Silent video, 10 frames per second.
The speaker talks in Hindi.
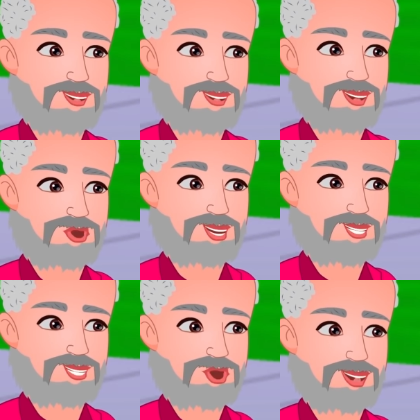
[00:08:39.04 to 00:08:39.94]
दोनों
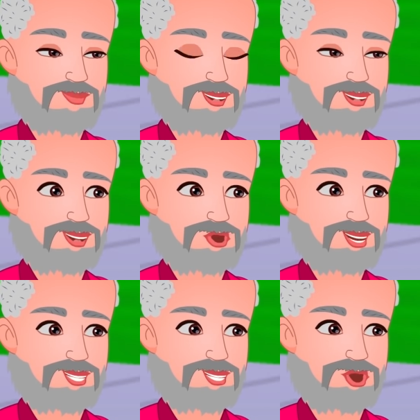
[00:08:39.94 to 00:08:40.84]
मलिन थे
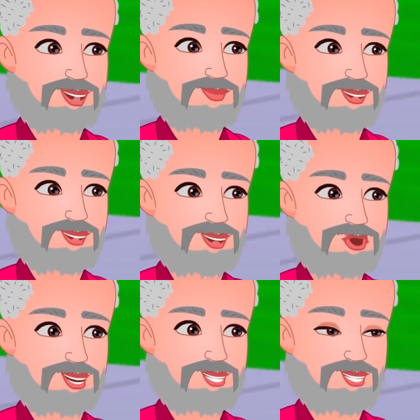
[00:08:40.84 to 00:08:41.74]
वो दोनों
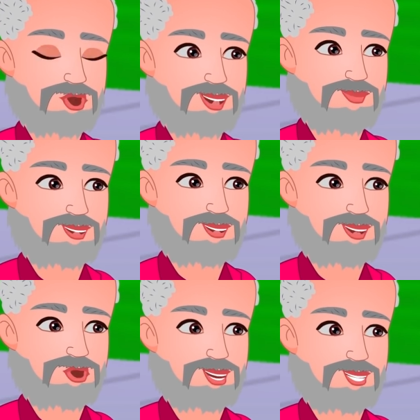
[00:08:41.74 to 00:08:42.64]
स्विमिंग पूल में
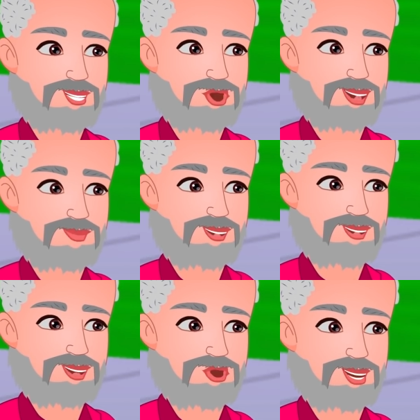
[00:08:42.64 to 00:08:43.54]
उतरना चाहते थे
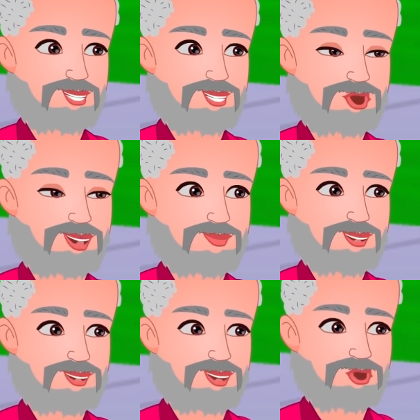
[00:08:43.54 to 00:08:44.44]
वो पानी गंदा
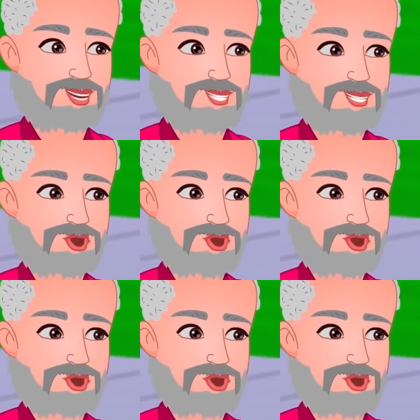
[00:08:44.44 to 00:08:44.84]
हो सकता था